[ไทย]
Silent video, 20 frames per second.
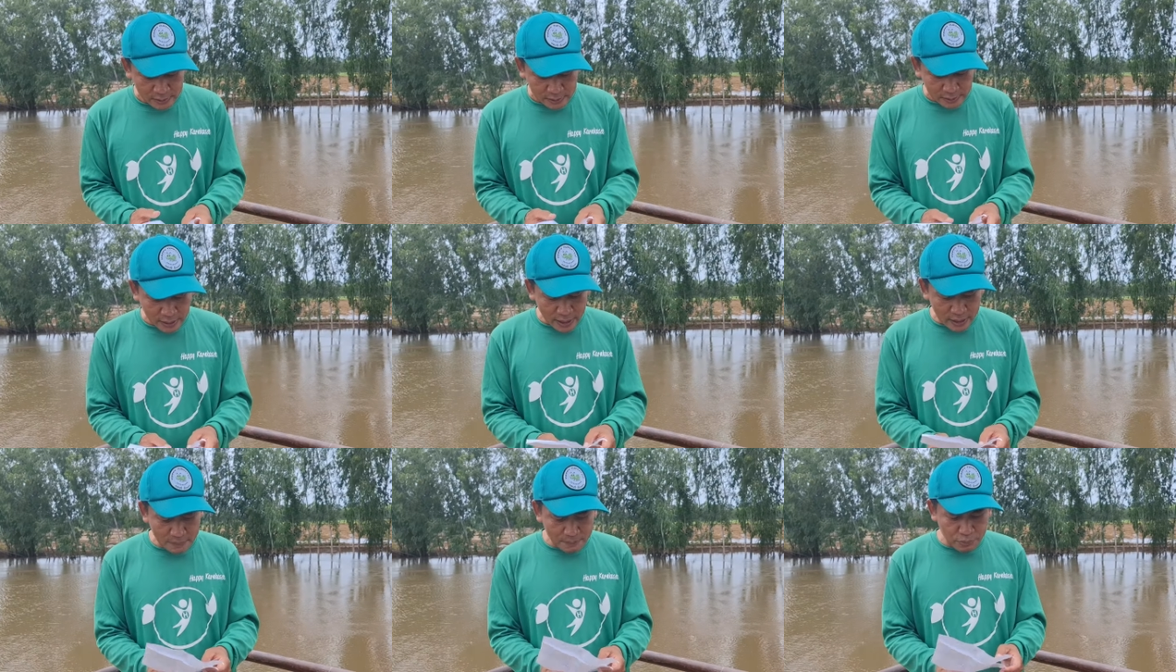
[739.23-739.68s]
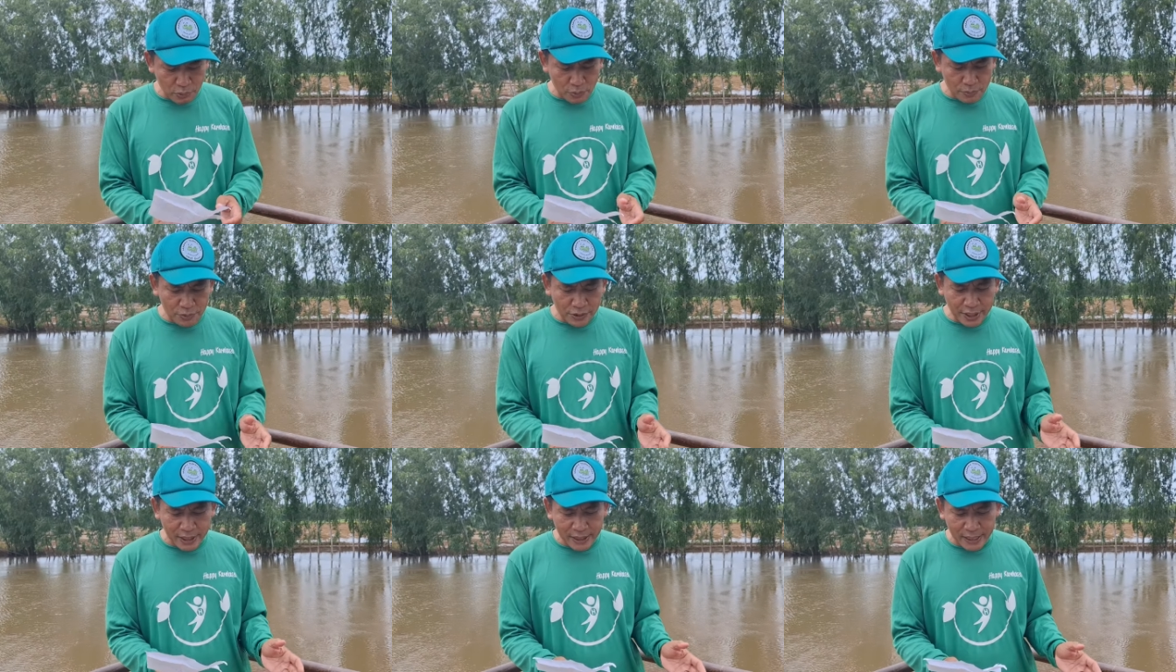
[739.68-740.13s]
ท่านผู้
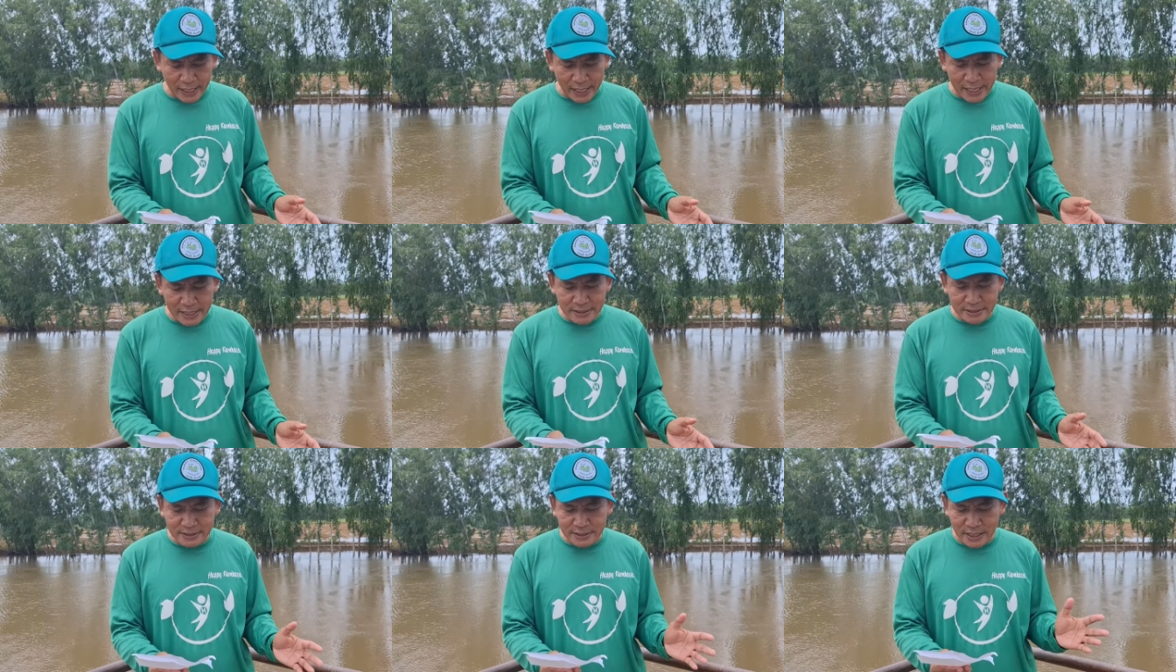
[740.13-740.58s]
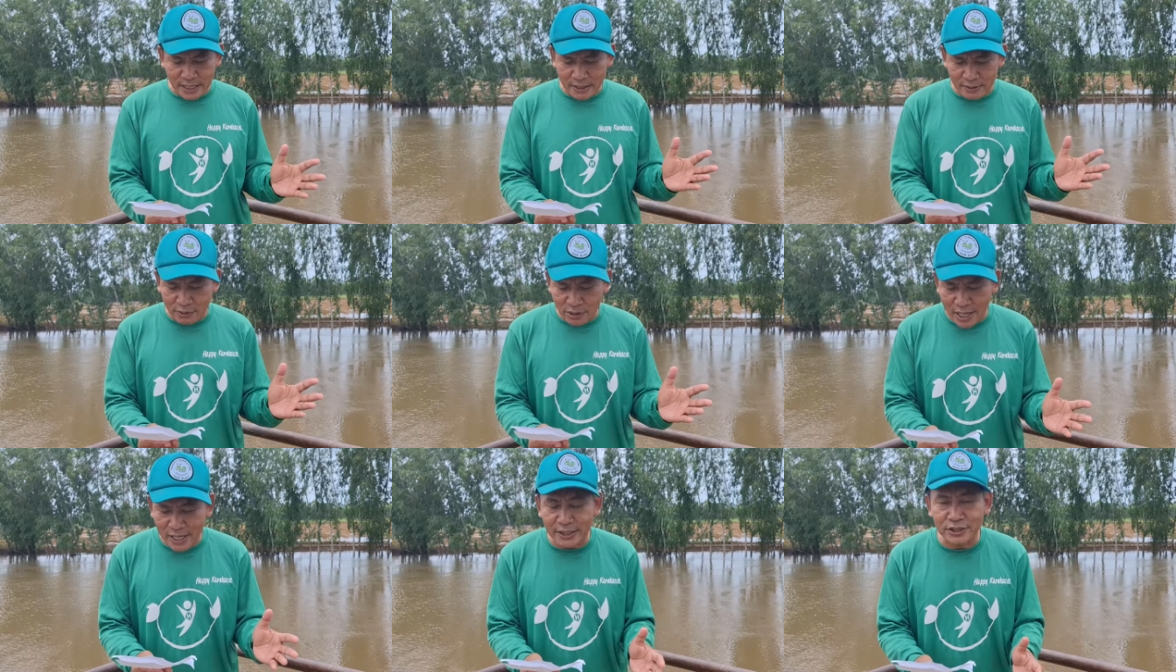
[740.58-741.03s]
อำนวยการส
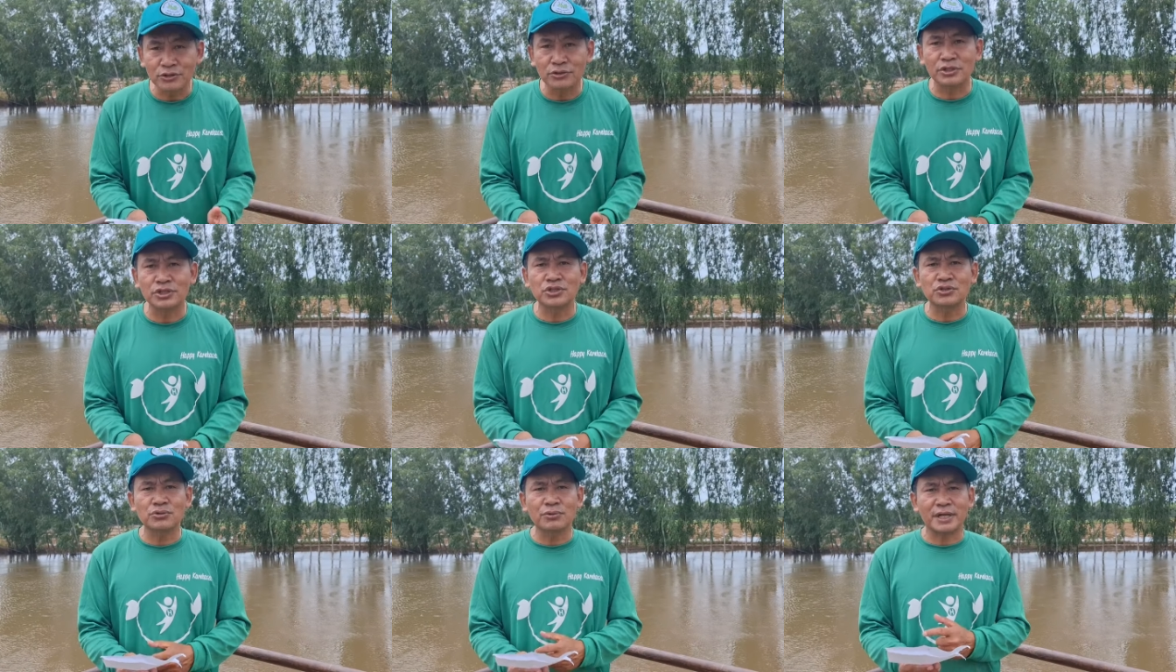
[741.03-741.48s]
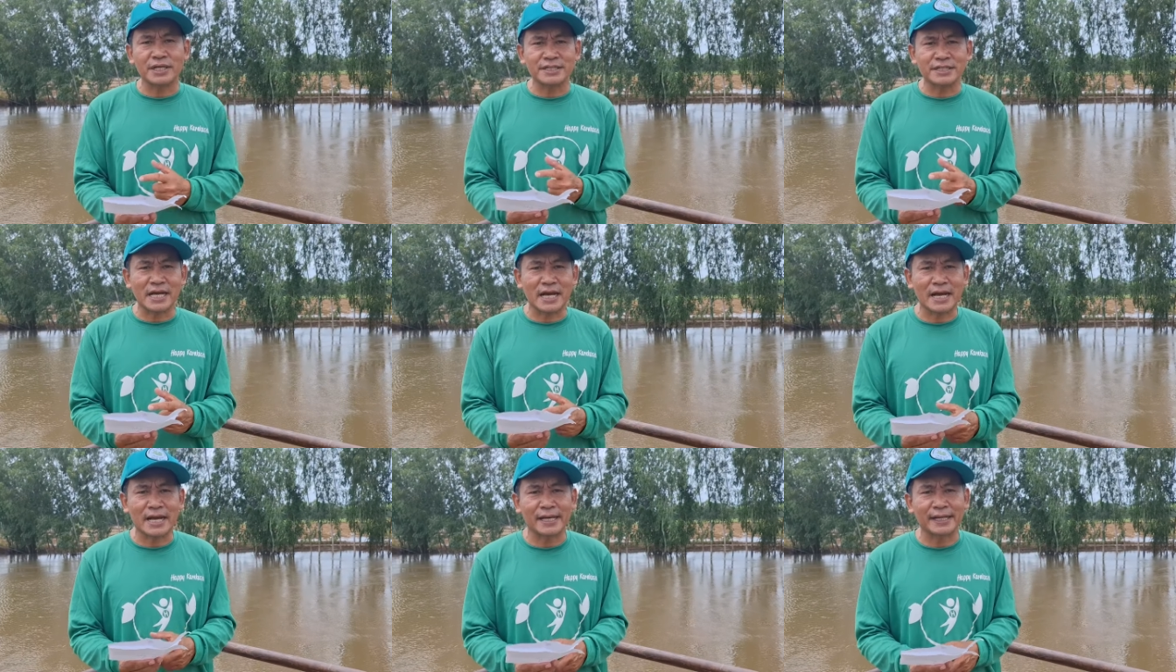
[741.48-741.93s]
รายุทธ์ช่วย
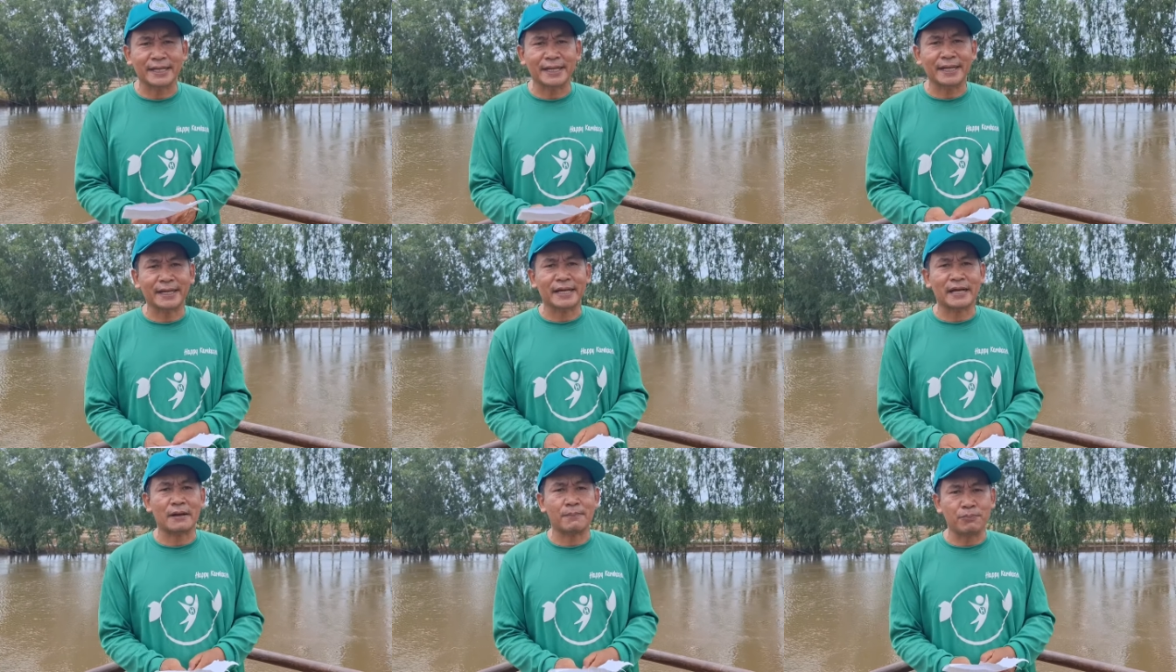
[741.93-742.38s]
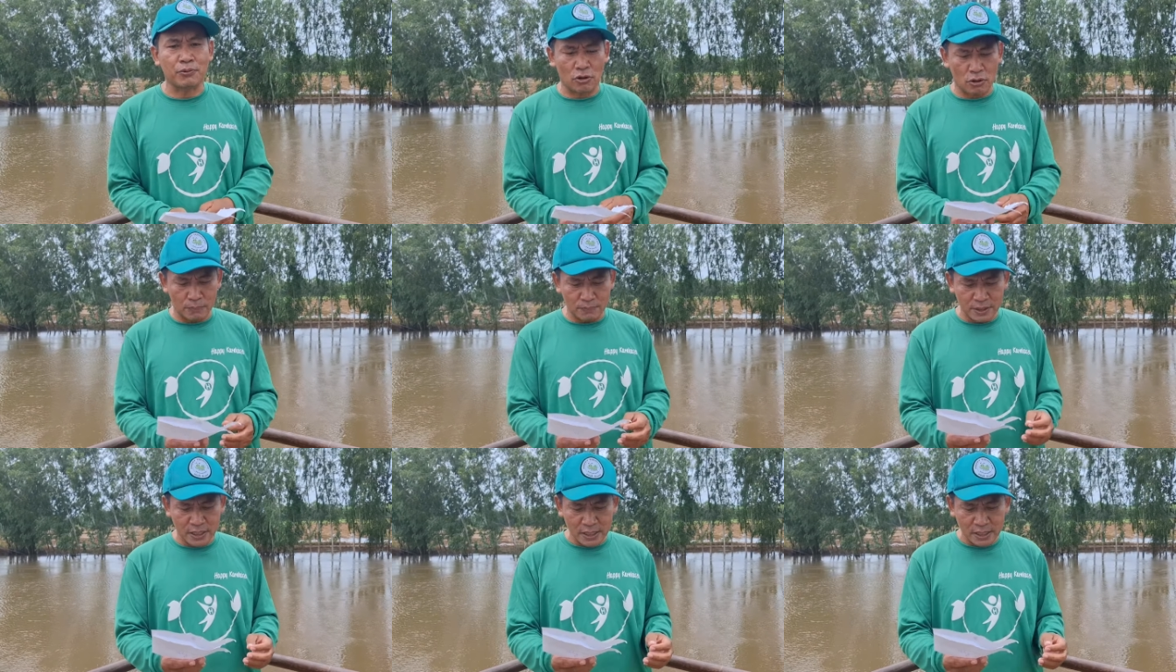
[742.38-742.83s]
ชาตินะครับผ
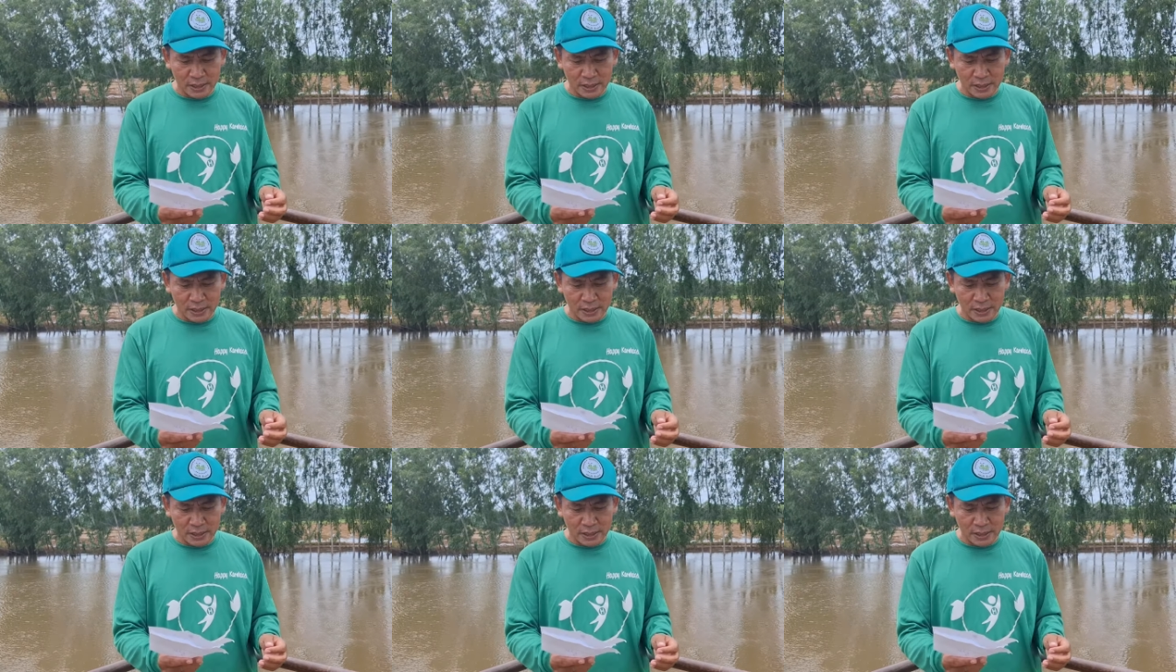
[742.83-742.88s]
ม